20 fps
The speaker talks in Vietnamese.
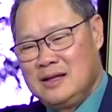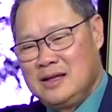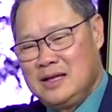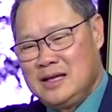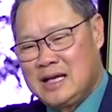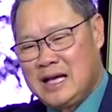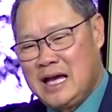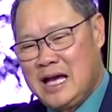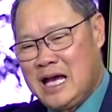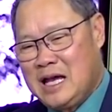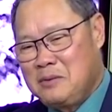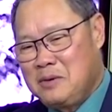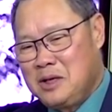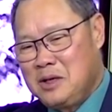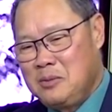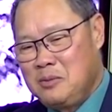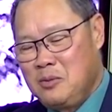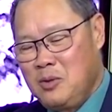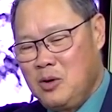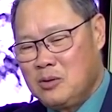thì ngày
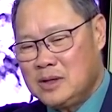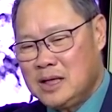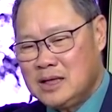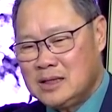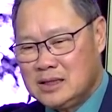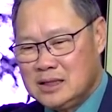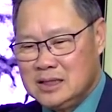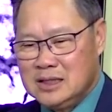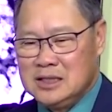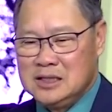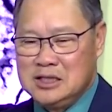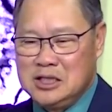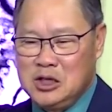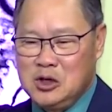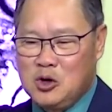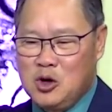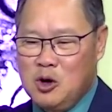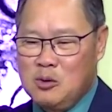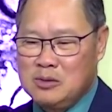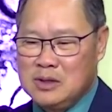21 tháng 4
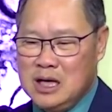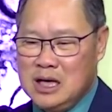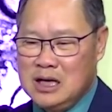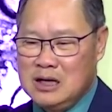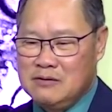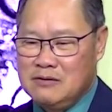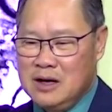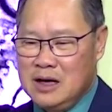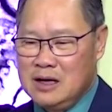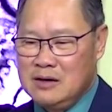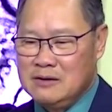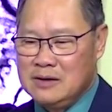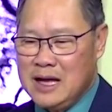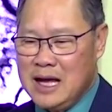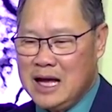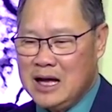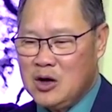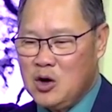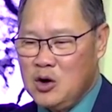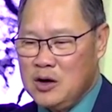nhiều công dân vẫn
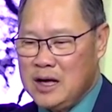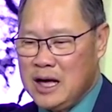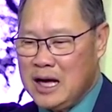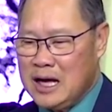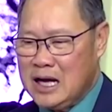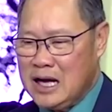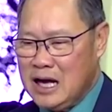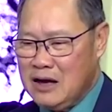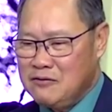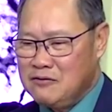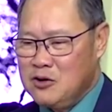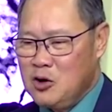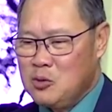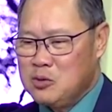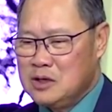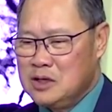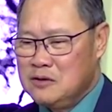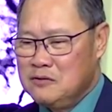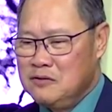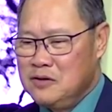đang cố gắng khắc
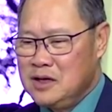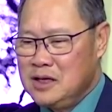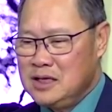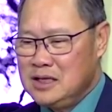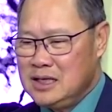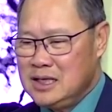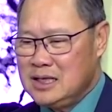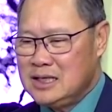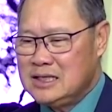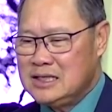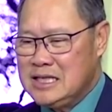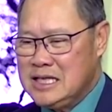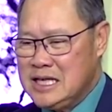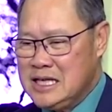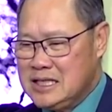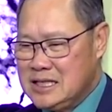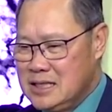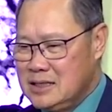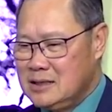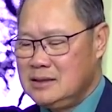phục những vết nứt
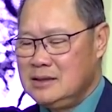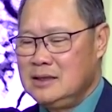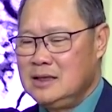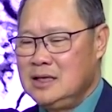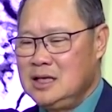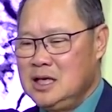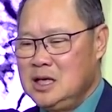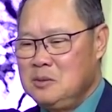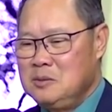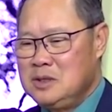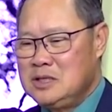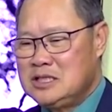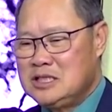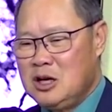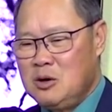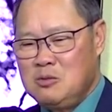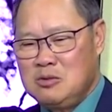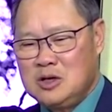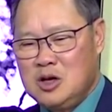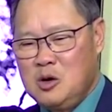chi chít bên
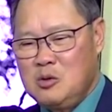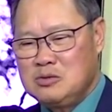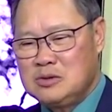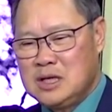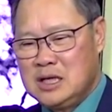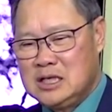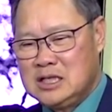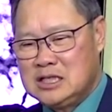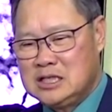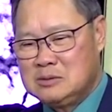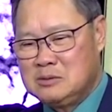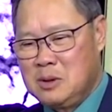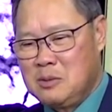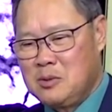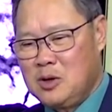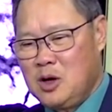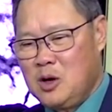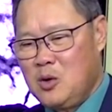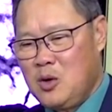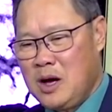trong công trình trường
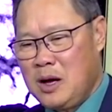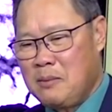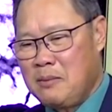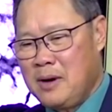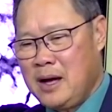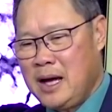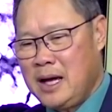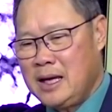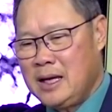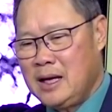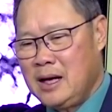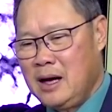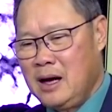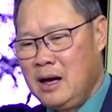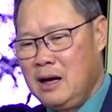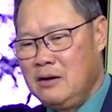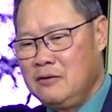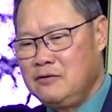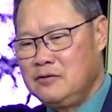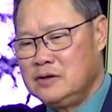mầm non Hoàng Mai
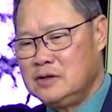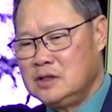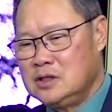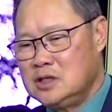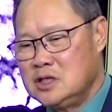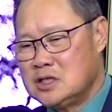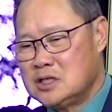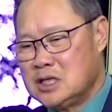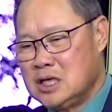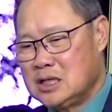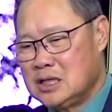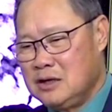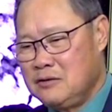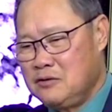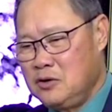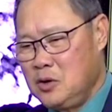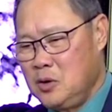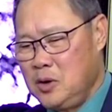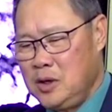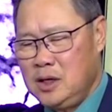ở phường Hương Sơ
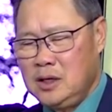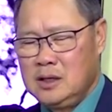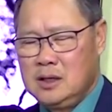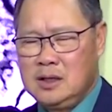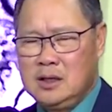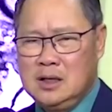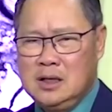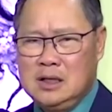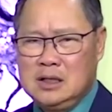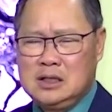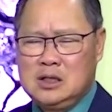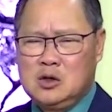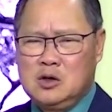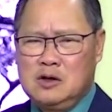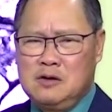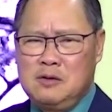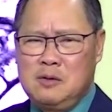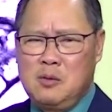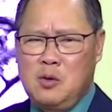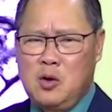thành phố Huế. Thưa
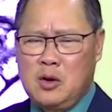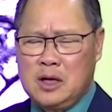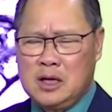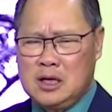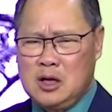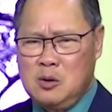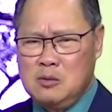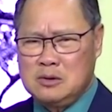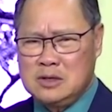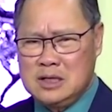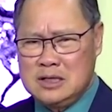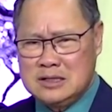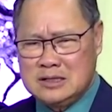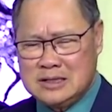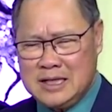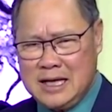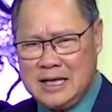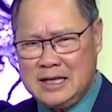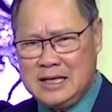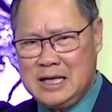quý vị, một cái công trình
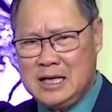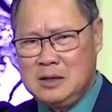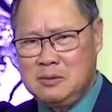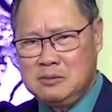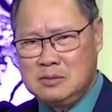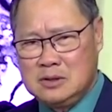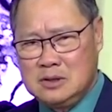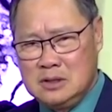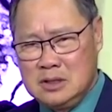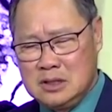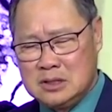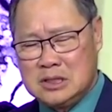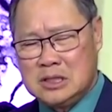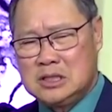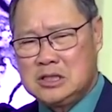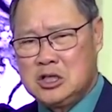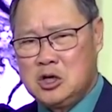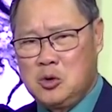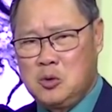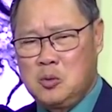xây lên chưa
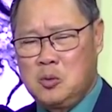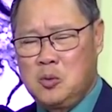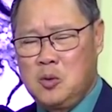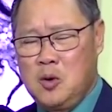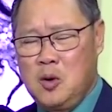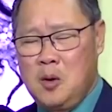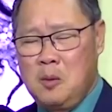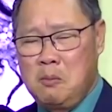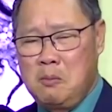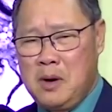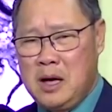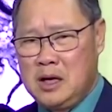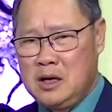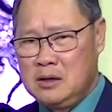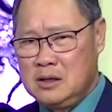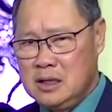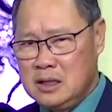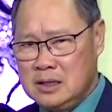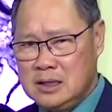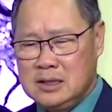sử dụng mà
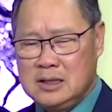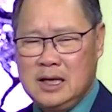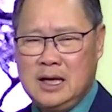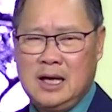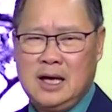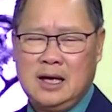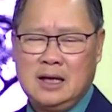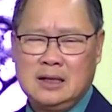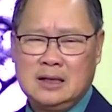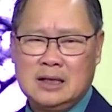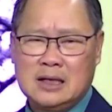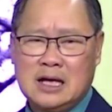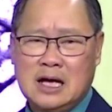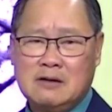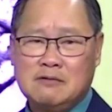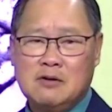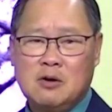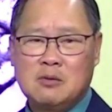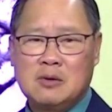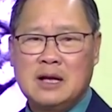nó nứt như thế thì
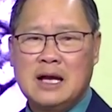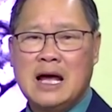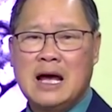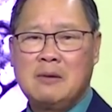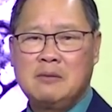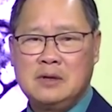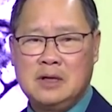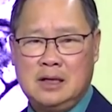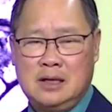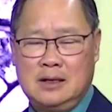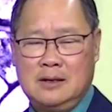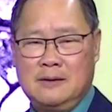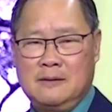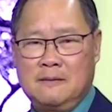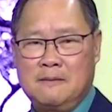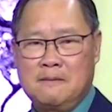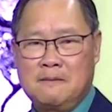khắc phục để làm gì?